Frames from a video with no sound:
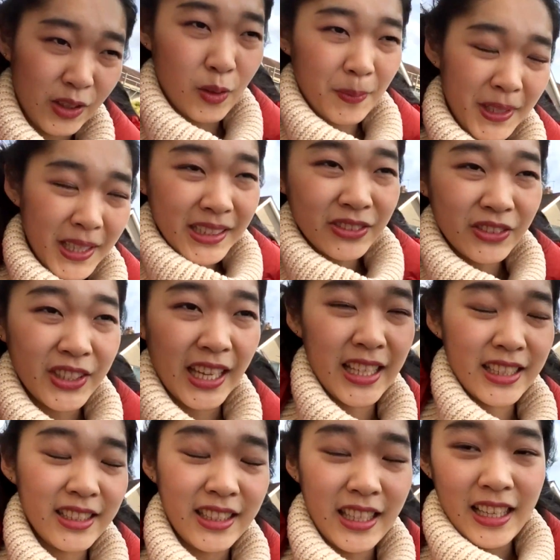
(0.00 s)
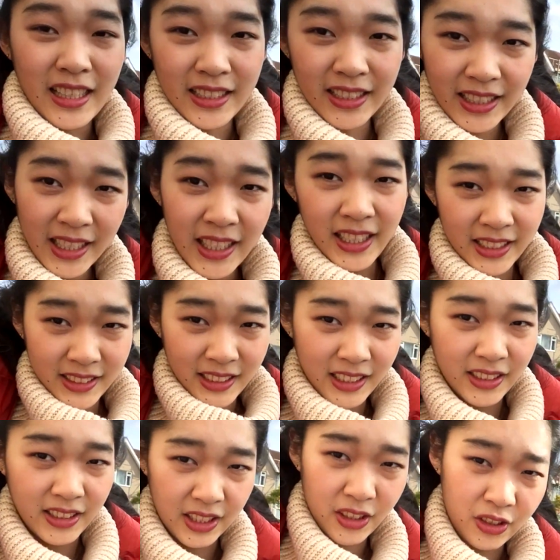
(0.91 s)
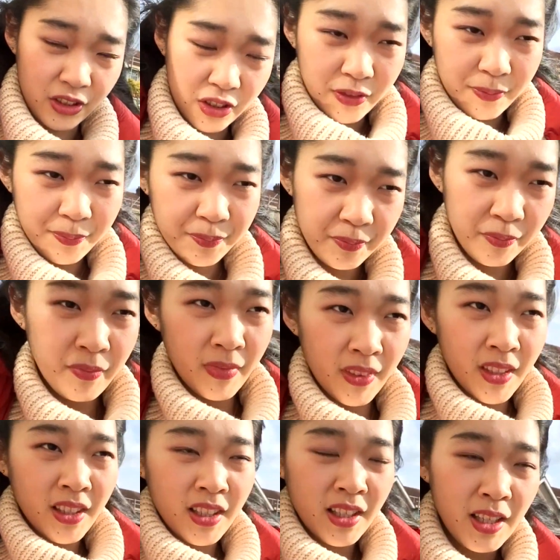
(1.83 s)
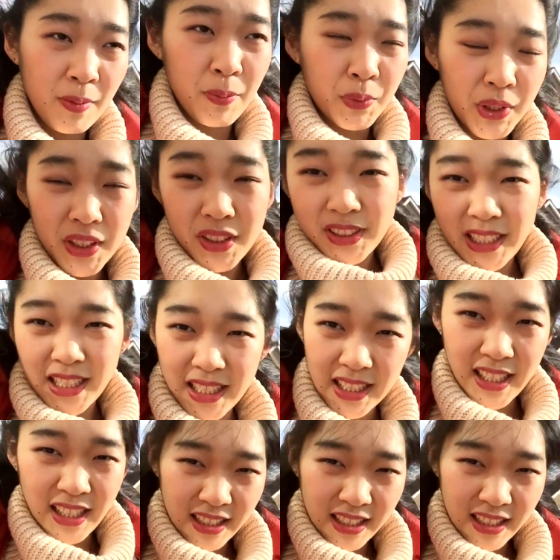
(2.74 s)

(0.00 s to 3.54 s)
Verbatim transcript: のミラノで会ったキリカさんっていうモデルさん